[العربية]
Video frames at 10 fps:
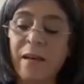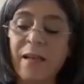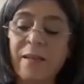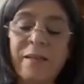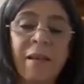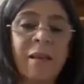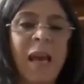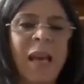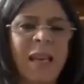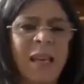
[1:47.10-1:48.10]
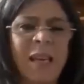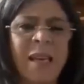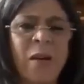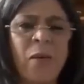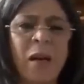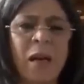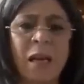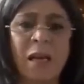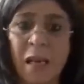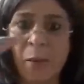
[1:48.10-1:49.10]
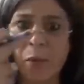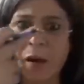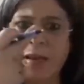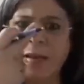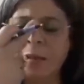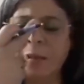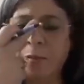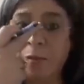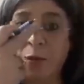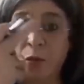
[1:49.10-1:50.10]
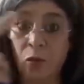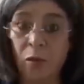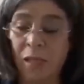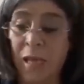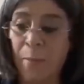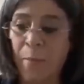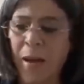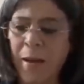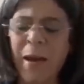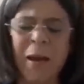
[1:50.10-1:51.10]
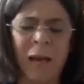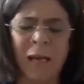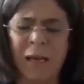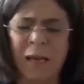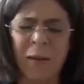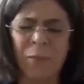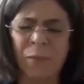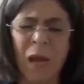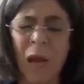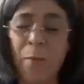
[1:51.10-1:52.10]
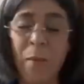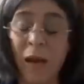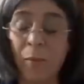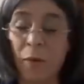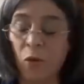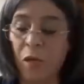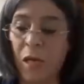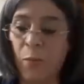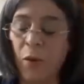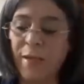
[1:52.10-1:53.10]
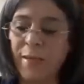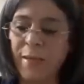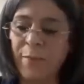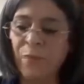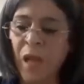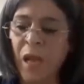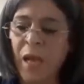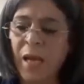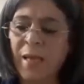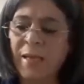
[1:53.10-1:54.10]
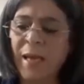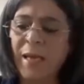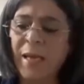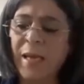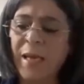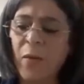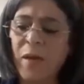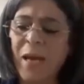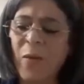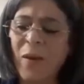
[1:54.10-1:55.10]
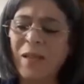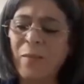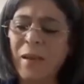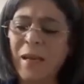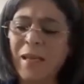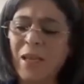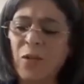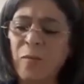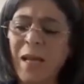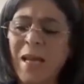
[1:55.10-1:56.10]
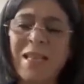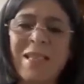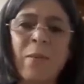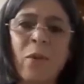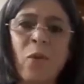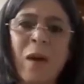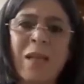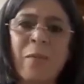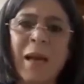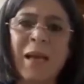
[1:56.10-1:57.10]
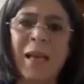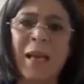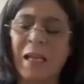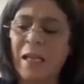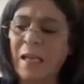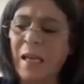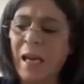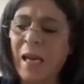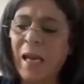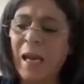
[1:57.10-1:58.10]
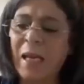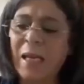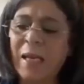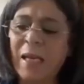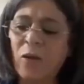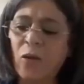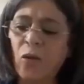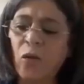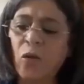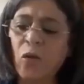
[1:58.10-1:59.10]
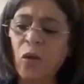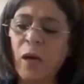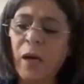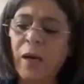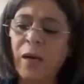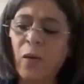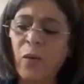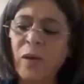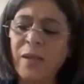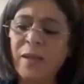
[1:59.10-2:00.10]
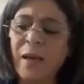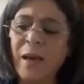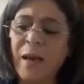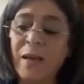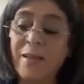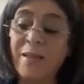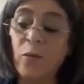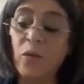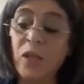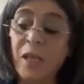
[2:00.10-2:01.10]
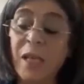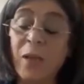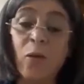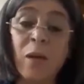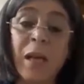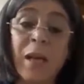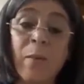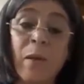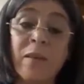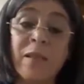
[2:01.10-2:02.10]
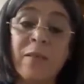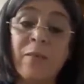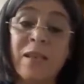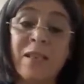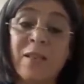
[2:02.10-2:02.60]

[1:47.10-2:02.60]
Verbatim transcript: كانت تحكي هي علي لابوينت مدعو علي عمار آه، علي عمار مدعو لابوينت كانت تحكي هي وياه واحد المره تقجم على حسب الوالد ما حكالي قال لك كانت تدخل له آه وين نزوجك كان يقول لها يما ما